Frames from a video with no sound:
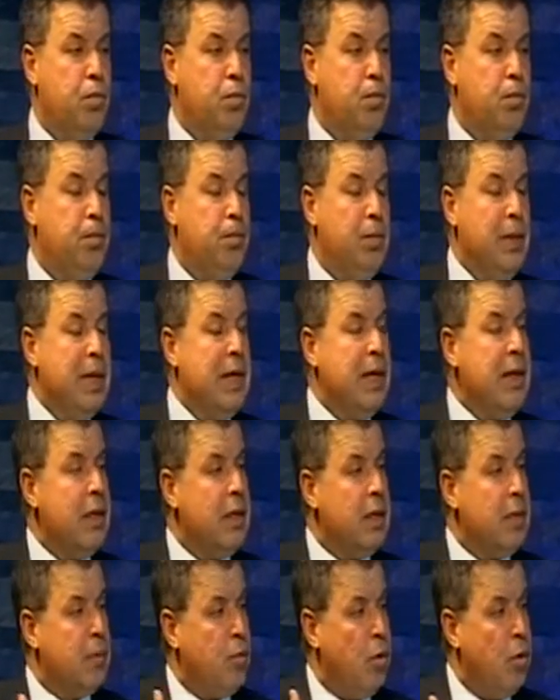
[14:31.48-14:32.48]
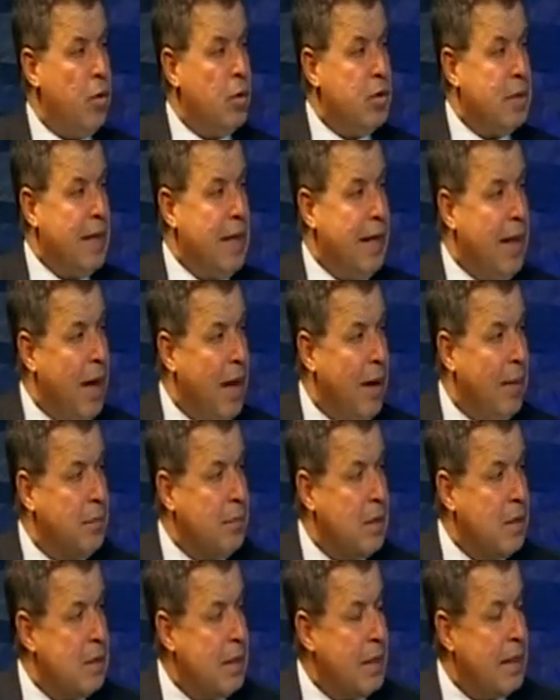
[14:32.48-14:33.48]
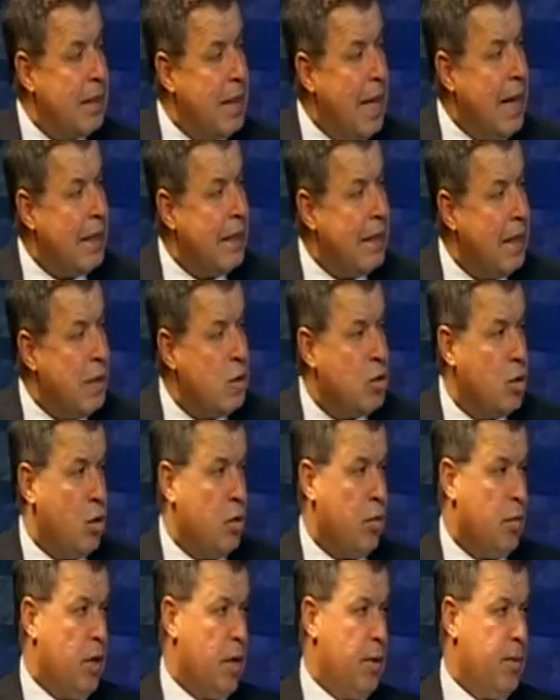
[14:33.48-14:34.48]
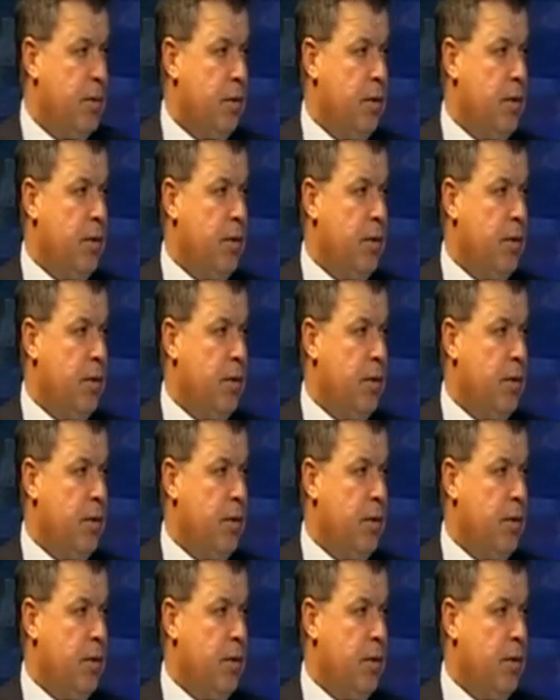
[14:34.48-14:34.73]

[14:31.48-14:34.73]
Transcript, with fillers: bir yıl boyunca ne yaptıysa tek tek sunumunu yapıyor.